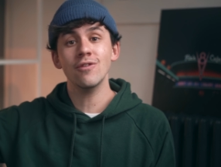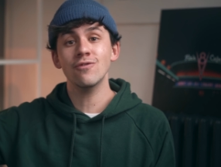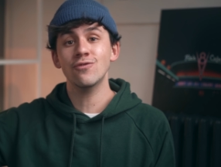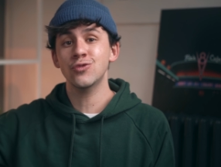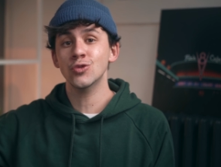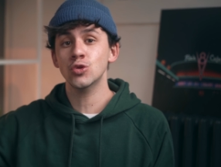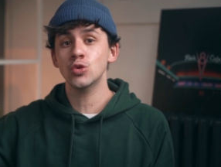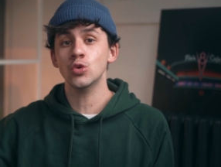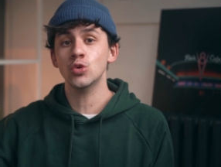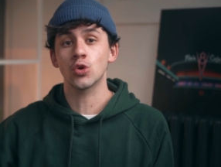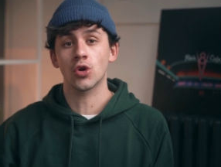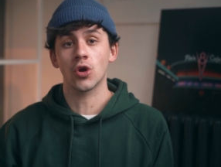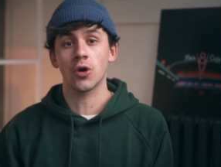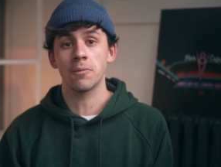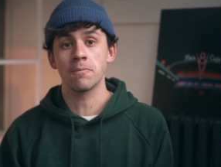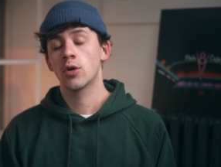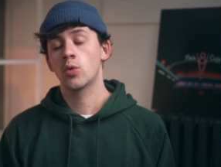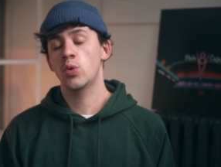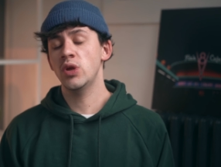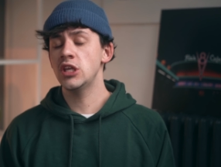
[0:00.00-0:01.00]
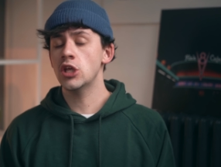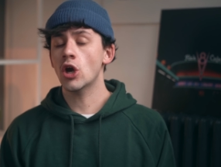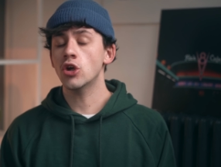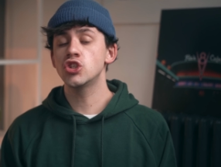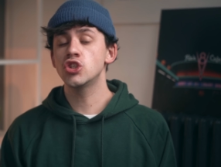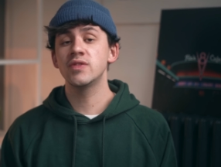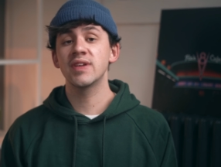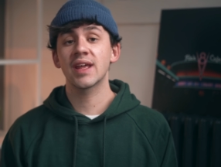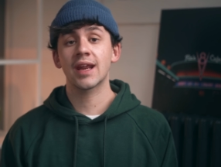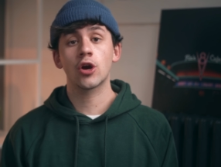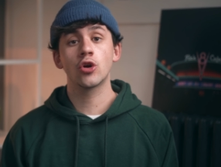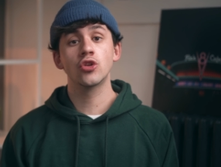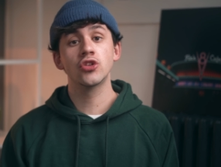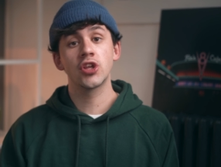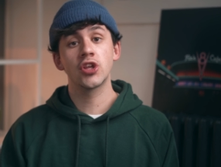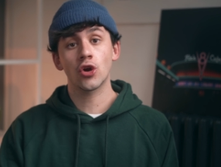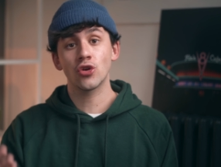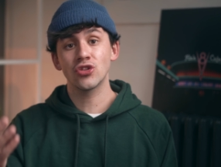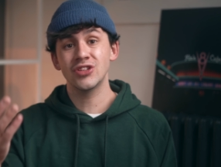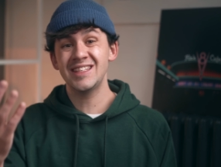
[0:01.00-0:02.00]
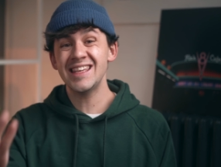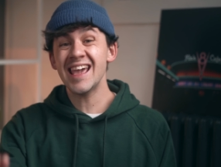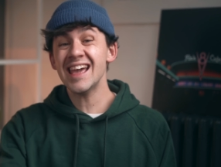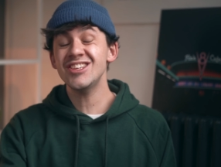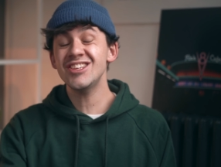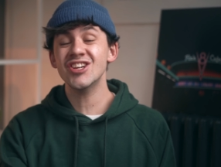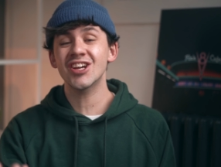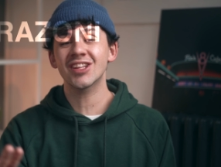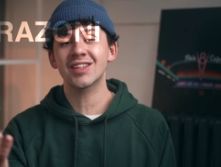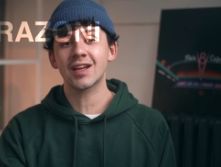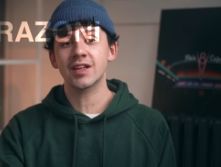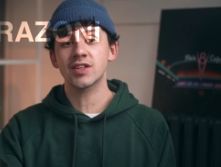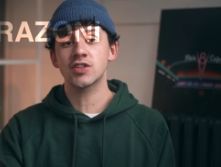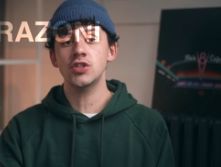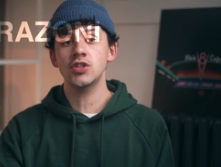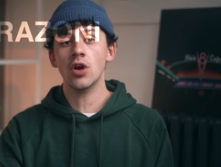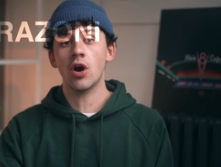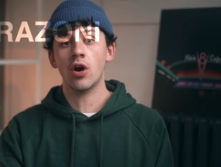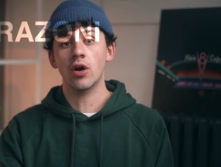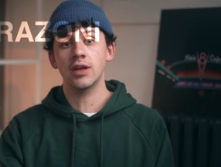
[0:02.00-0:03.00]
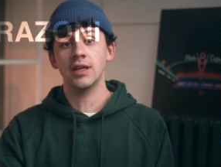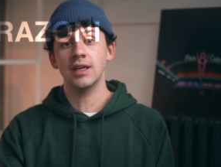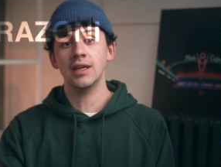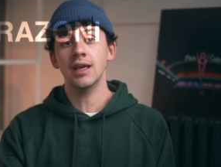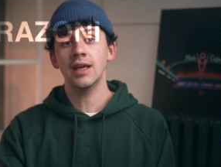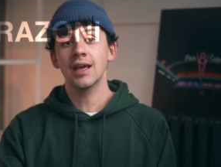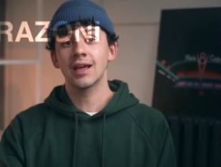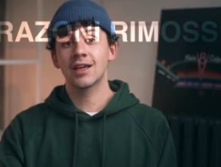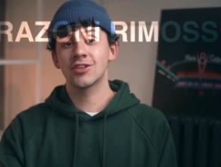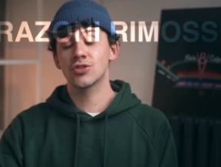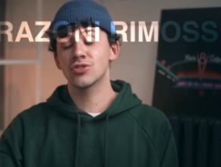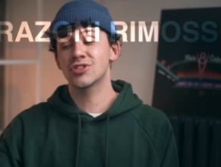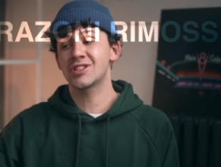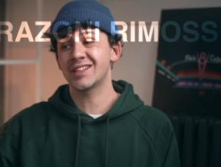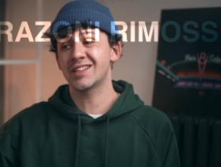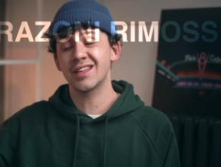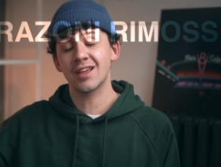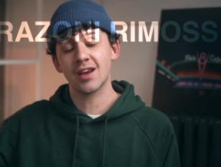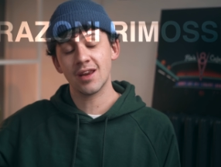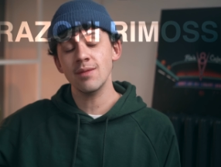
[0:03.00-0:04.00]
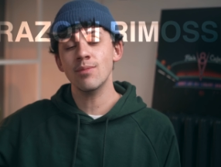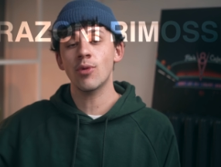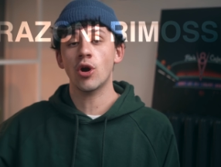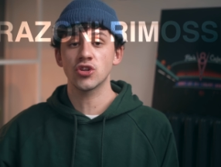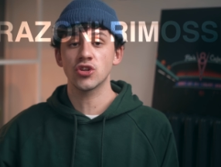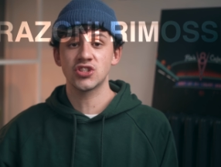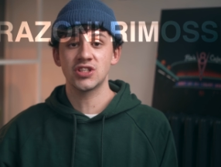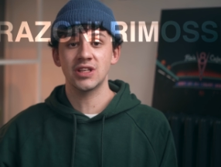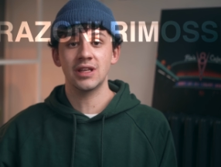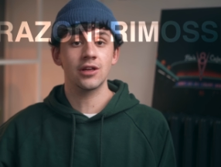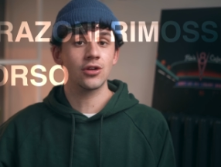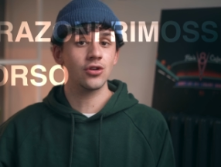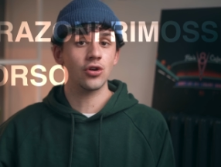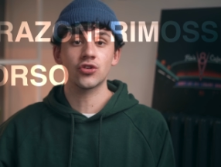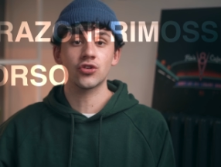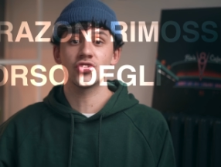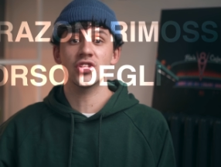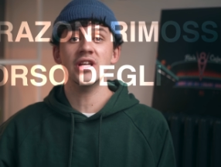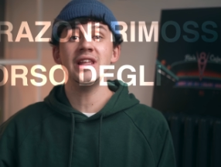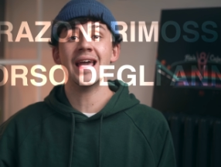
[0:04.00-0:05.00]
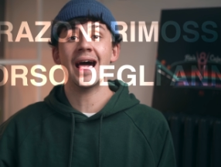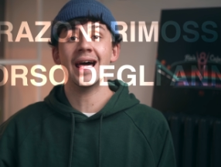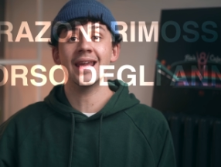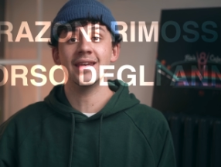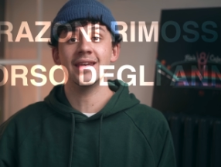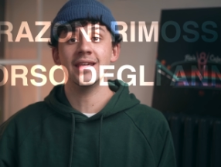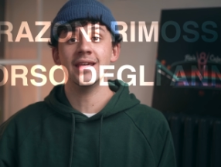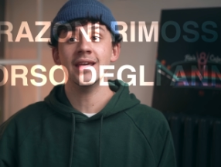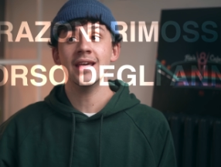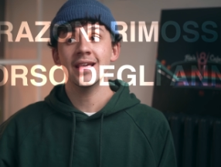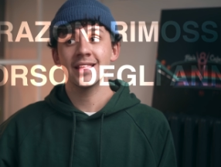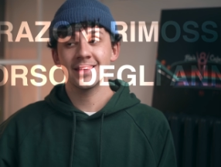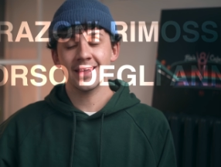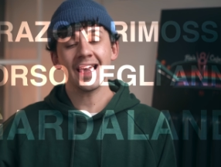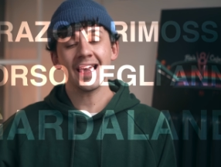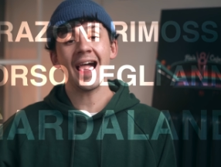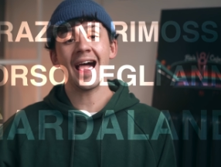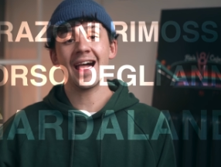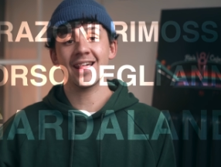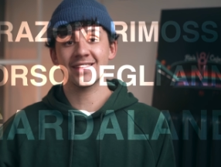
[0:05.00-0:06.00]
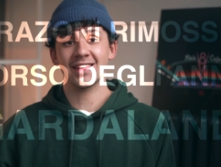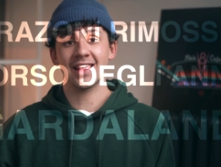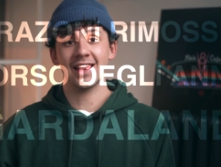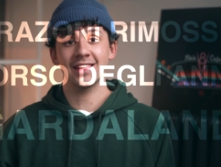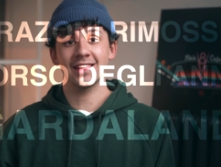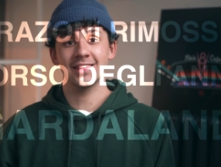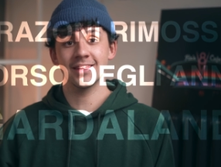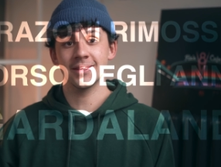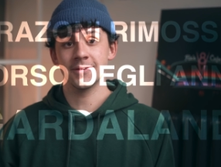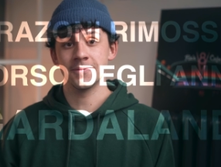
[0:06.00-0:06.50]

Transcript: in futuro. Quindi oggi vi racconterò 10 attrazioni che sono state rimosse nel corso degli anni da Gardaland.